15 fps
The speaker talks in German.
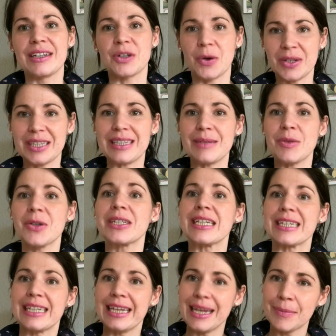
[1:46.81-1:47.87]
trotzdem noch
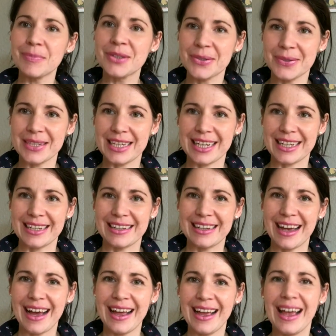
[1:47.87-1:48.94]
das Leben zu sehen.
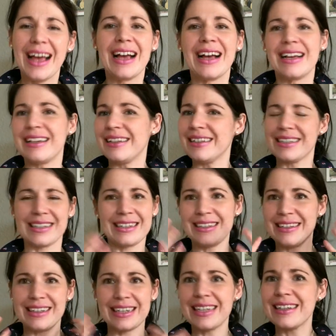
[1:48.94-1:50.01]
Ja, äh, ich
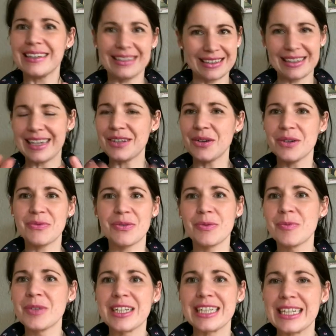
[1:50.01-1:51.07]
krieg, geht euch
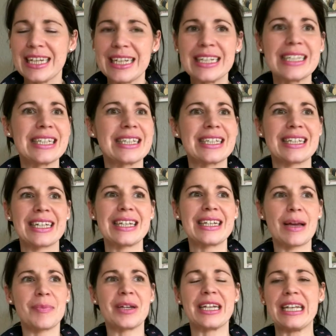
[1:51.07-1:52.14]
vermutlich ähnlich. Ich kriege
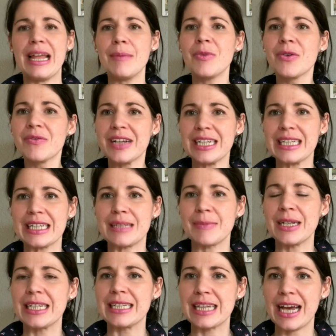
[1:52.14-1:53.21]
ja Beklemmung, wenn ich jetzt
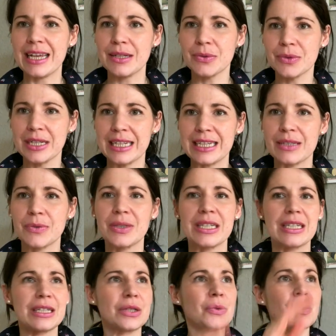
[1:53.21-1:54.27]
meine Zeitung lese und
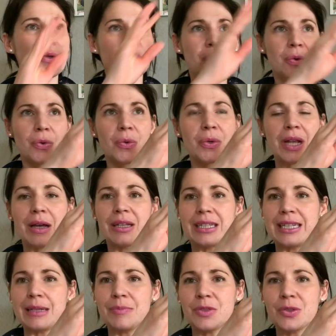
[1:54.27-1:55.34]
es ist nur noch Corona in
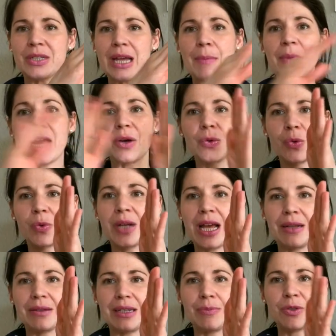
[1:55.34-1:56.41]
dem Zusammenhang,
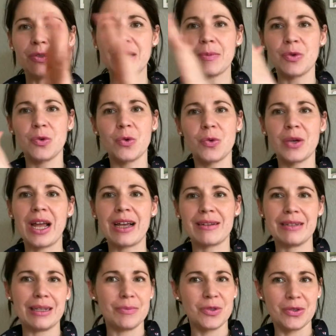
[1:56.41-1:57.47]
Corona in dem Zusammenhang, Corona
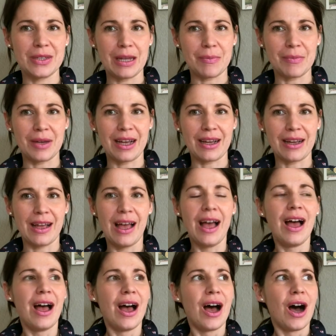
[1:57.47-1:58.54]
in dem Zusammenhang.
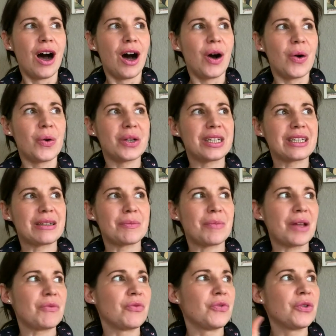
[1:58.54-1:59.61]
Und
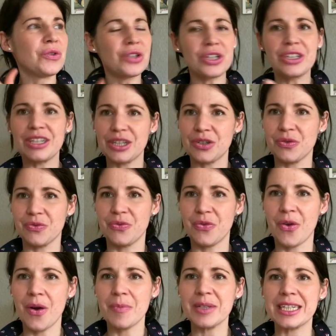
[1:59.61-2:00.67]
man wünscht sich schon
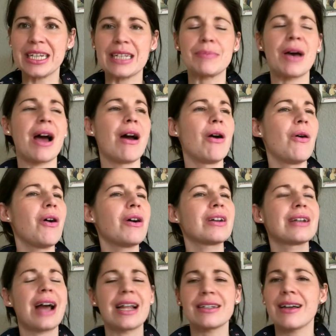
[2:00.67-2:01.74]
förmlich, dass mal
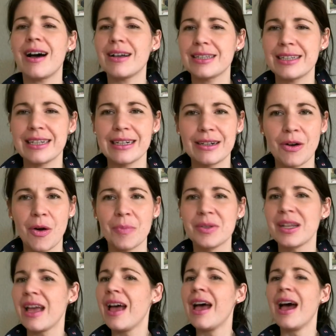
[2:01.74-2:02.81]
irgendein anderer Artikel kommt.
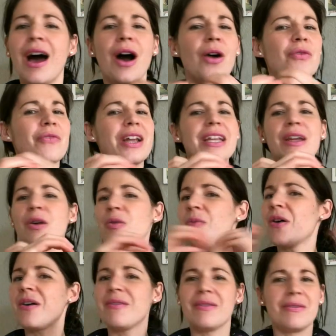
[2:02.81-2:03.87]
Und wenn ihr
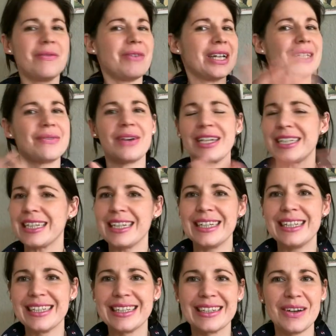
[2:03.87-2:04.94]
über, was weiß ich
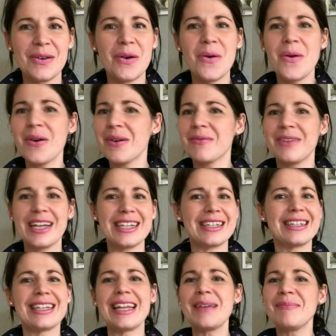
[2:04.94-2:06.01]
nicht, irgendwelche
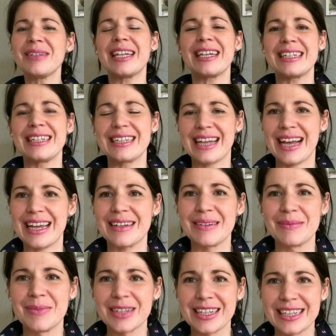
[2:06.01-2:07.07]

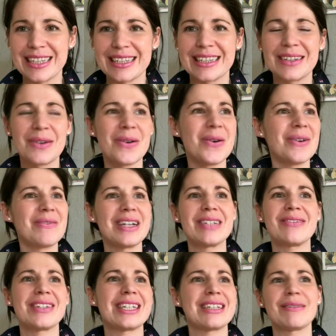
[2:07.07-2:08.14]
Nebensächlichkeiten berichtet,
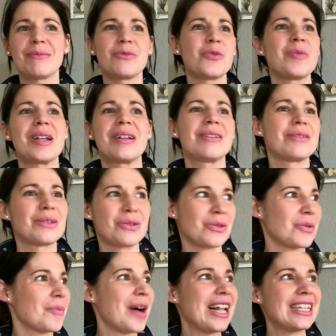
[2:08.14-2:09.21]
irgendwas, was, wo man zur
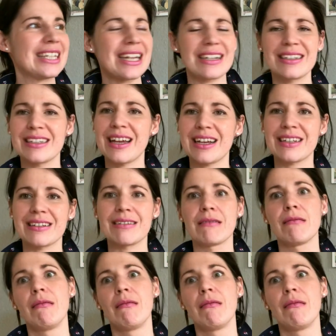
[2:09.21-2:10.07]
Normalzeit gesagt hat,